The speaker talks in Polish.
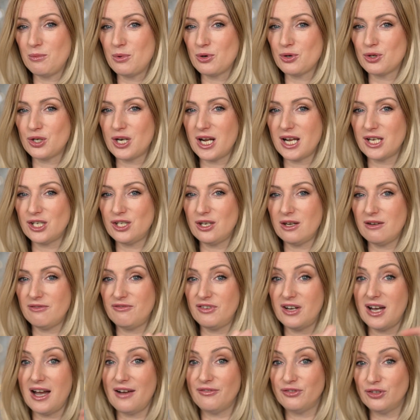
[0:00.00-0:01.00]
Możecie
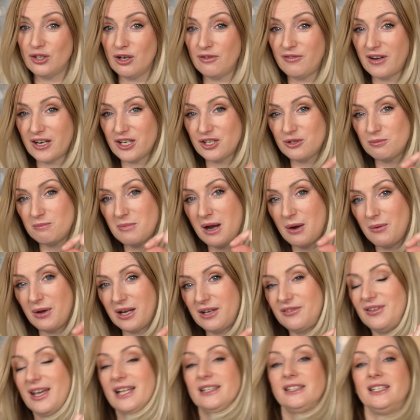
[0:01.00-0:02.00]
wyhaftować małe
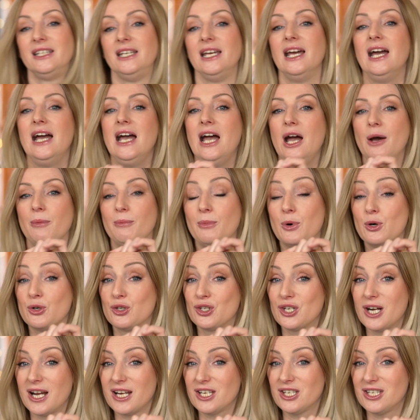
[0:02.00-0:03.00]
kwiatki,
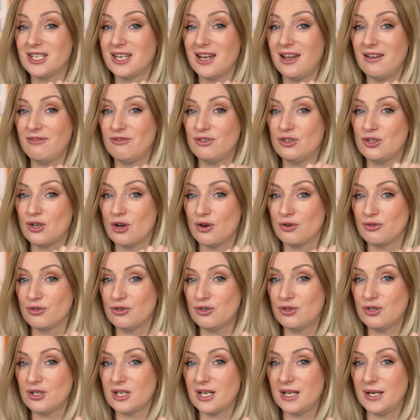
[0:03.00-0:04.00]
możecie
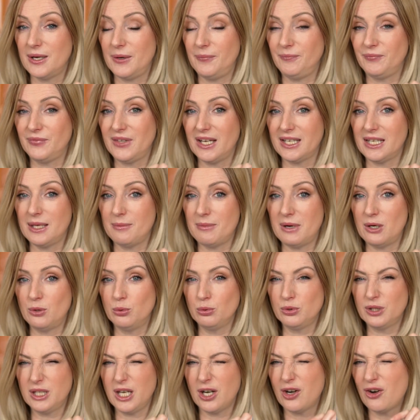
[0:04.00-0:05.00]
wziąć takie
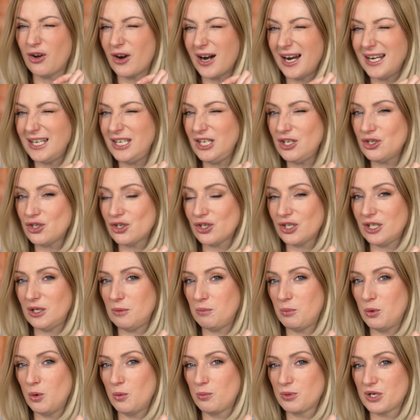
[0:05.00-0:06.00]
malutkie
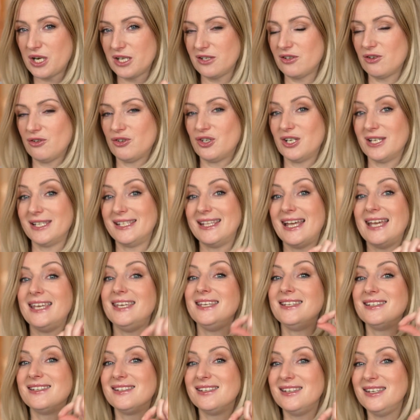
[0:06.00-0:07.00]
koraliczki półprzezroczyste
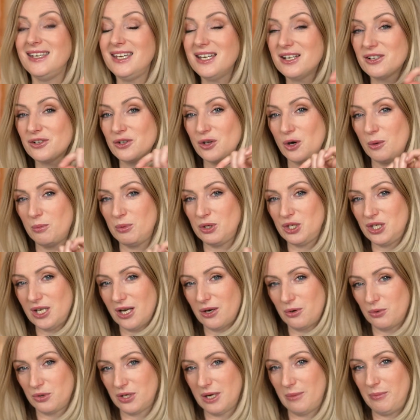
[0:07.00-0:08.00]
i z nich zrobić
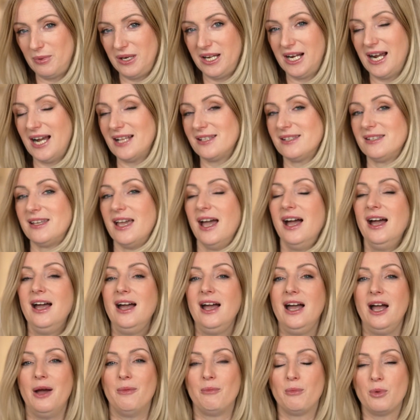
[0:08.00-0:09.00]
jakąś aplikację.
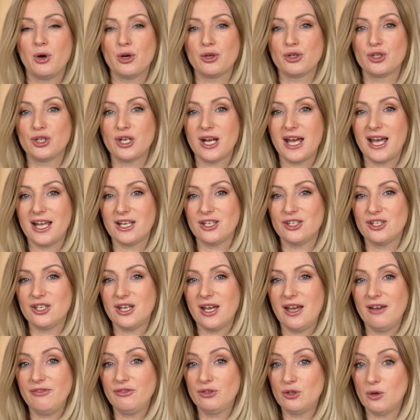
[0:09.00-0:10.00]

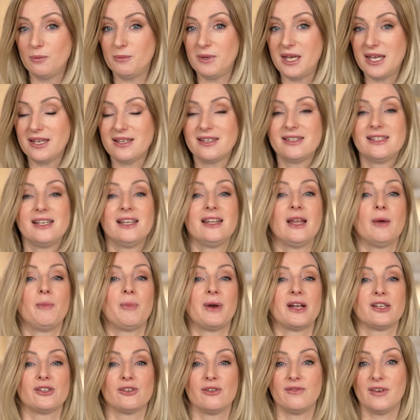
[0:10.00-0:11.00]
Możecie w to miejsce
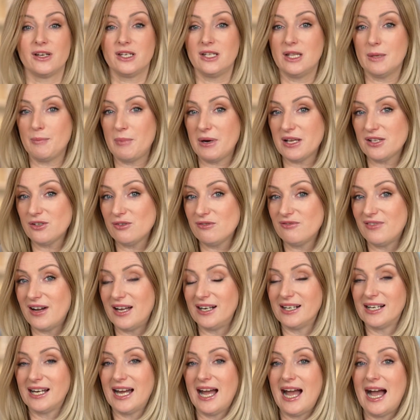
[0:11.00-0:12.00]
naprasować tę
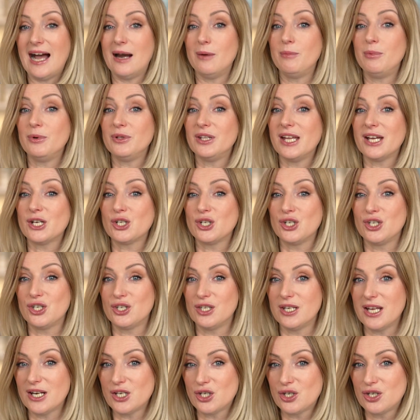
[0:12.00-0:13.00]
prasowankę albo
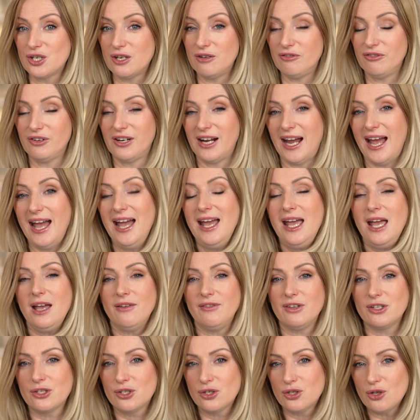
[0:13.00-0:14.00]
naszyć naszywkę.
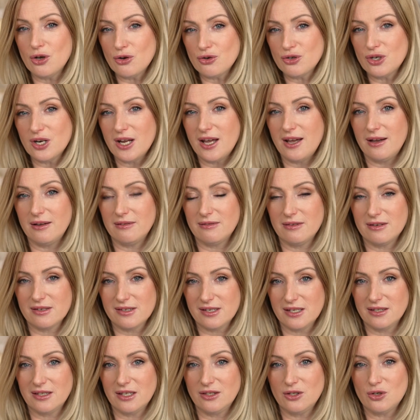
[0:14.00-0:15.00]
Więc to, że e,
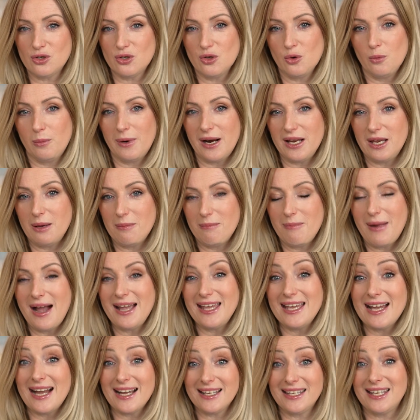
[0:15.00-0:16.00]
syntetyczne ubranie
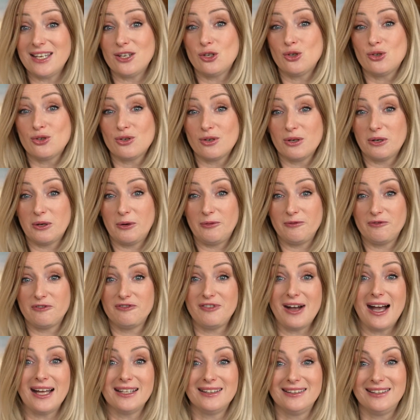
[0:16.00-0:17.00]
ma jakieś
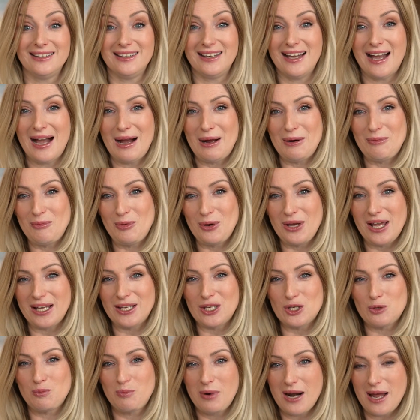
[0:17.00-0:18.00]
wady albo
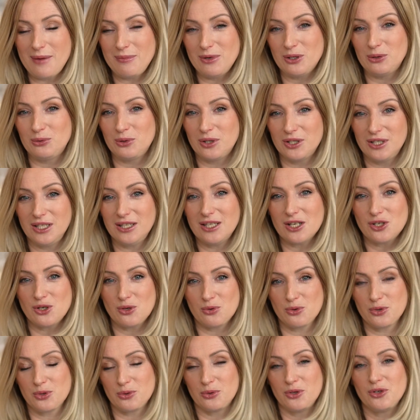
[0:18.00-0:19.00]
jakieś plamy, których nie da
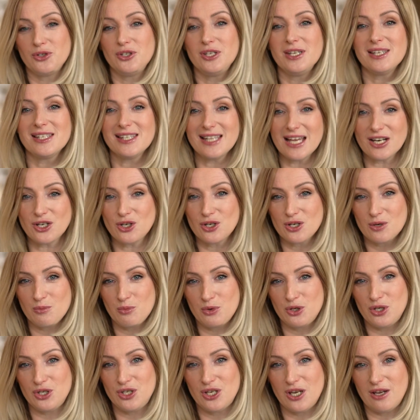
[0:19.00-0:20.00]
się usunąć, nie znaczy, że
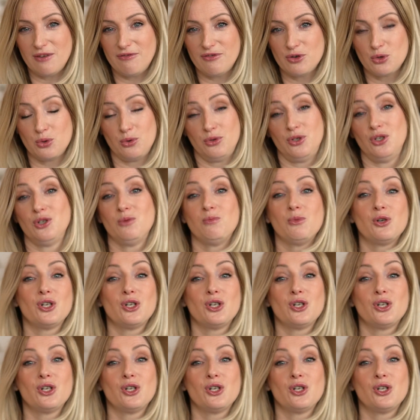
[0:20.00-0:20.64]
musicie je je wyrzucić.